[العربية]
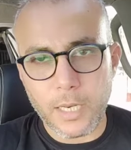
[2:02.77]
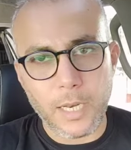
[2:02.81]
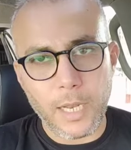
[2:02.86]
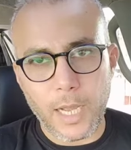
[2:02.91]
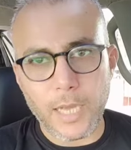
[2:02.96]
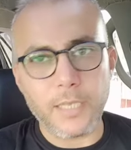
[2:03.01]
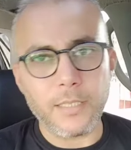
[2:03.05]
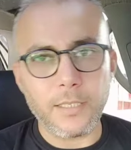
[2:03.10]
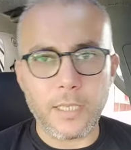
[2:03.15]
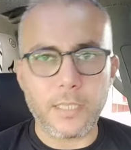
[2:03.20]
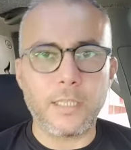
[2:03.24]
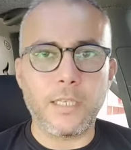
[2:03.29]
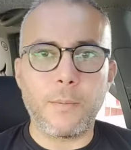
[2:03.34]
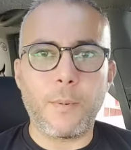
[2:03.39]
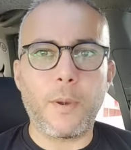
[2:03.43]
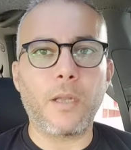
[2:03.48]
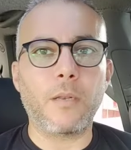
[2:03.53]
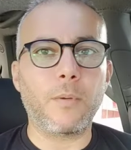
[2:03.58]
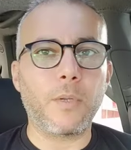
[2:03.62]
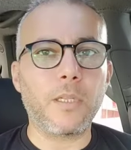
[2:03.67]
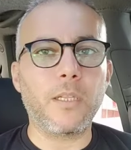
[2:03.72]
عايزه تجيب
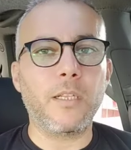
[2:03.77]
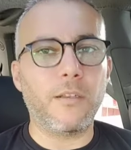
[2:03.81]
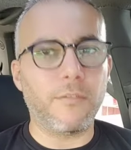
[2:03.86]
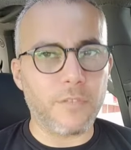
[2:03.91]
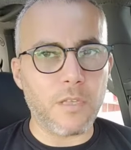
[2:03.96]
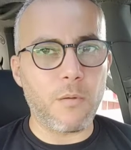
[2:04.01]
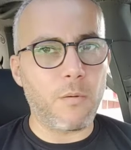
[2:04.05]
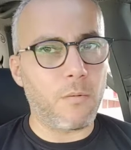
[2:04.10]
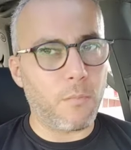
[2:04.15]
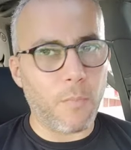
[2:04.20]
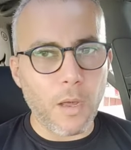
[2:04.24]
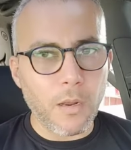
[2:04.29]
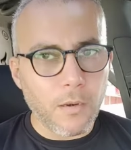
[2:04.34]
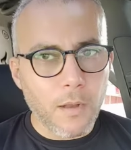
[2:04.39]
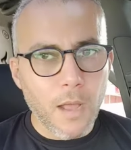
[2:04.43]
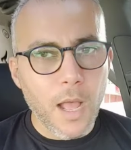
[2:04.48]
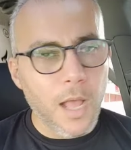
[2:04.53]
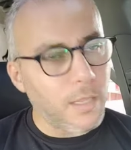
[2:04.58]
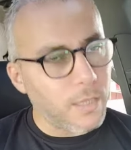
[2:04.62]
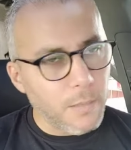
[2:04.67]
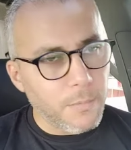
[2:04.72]
عربيات لنفسها من
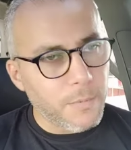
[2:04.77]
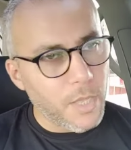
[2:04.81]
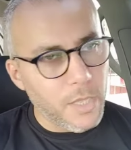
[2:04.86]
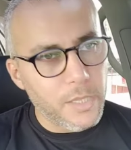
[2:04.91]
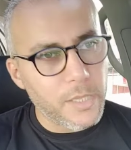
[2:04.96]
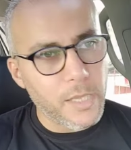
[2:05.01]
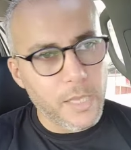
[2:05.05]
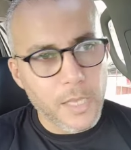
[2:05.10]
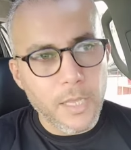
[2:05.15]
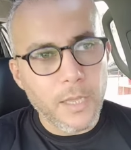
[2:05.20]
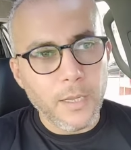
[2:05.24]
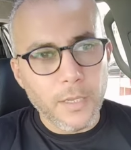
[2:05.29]
بره تبتدي